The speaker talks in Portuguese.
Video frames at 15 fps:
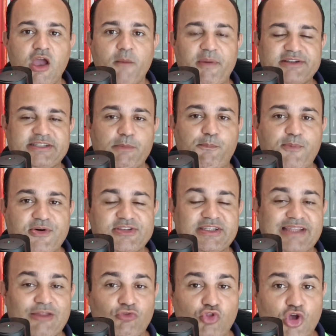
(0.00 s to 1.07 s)
para que você possa
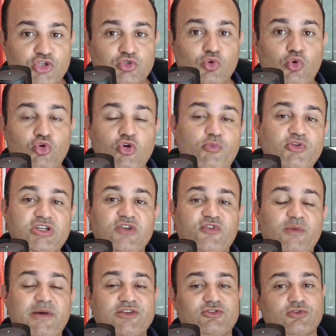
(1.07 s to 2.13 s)
entrar no nosso grupo de
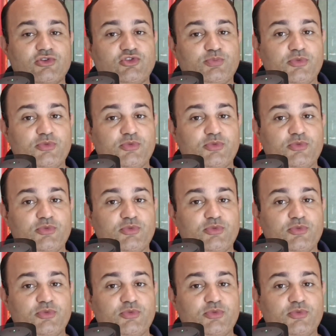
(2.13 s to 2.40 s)
informações.